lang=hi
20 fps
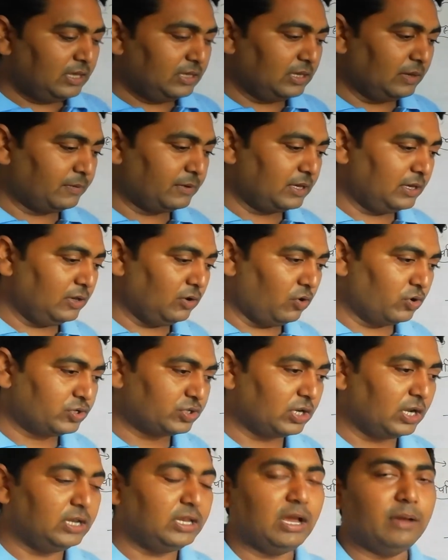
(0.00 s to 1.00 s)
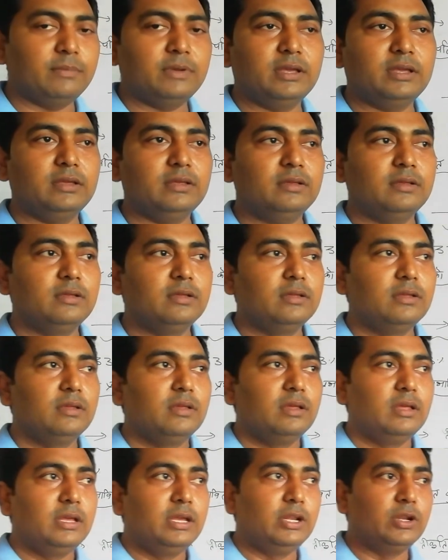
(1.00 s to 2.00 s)
जबकि ऑस्ट्रेलिया में
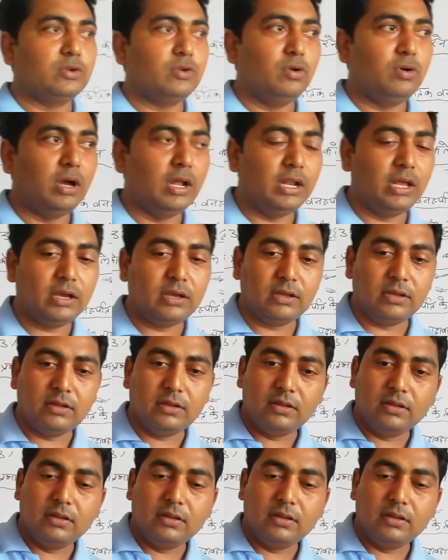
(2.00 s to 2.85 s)
इनको अलग